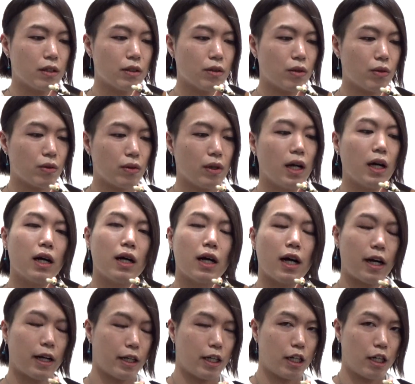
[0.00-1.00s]
ていうことが
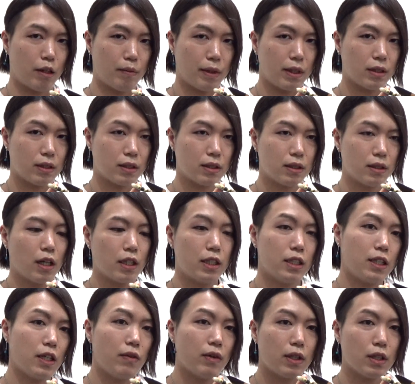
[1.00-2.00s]
挙げられます
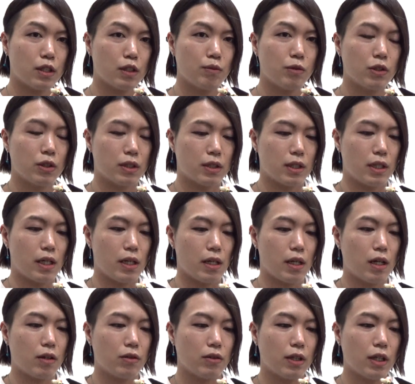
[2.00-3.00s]
実際私もですね
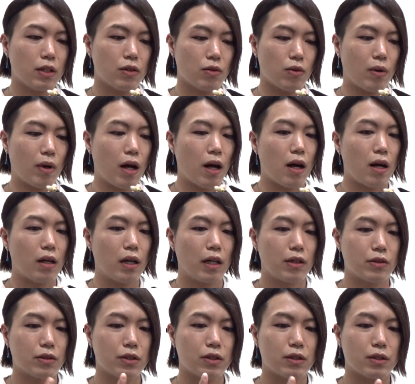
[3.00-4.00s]
あの何度かあ
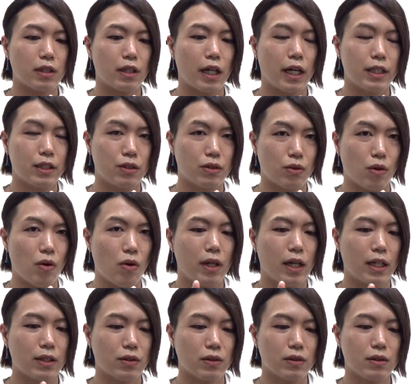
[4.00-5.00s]
のハズを
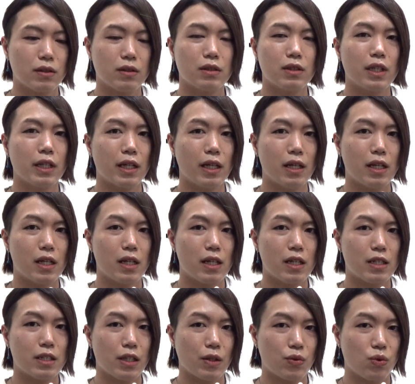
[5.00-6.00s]
破損するだけで
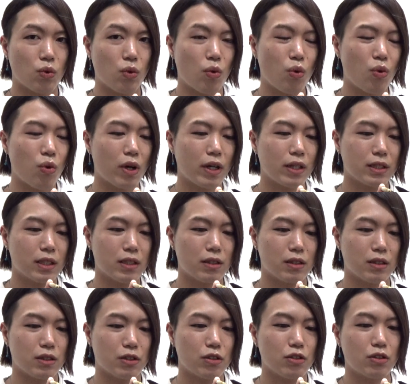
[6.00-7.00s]
シャフトを交換せず
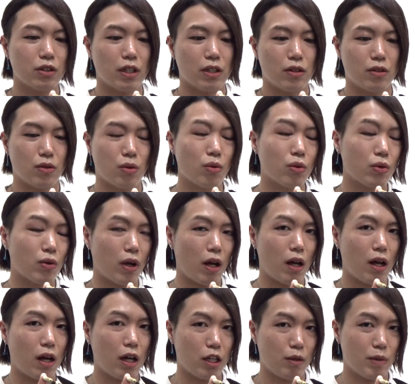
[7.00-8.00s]
に済んだっていうこと
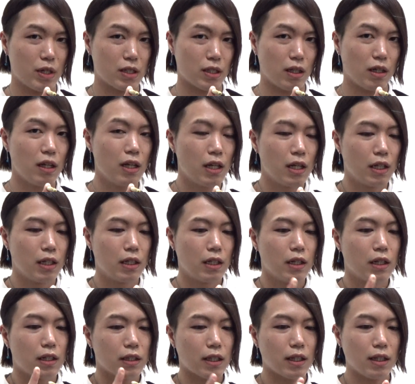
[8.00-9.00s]
がありました
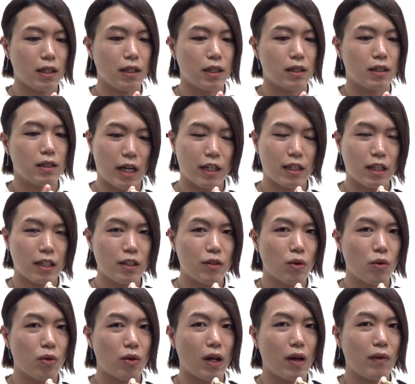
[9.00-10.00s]
ただ当たり
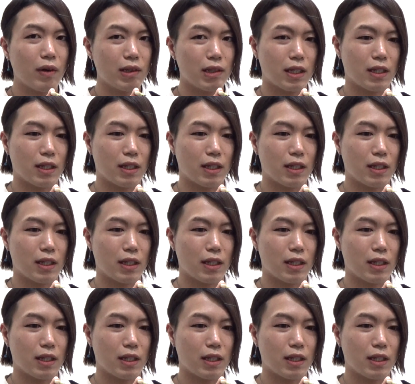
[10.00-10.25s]
どころが悪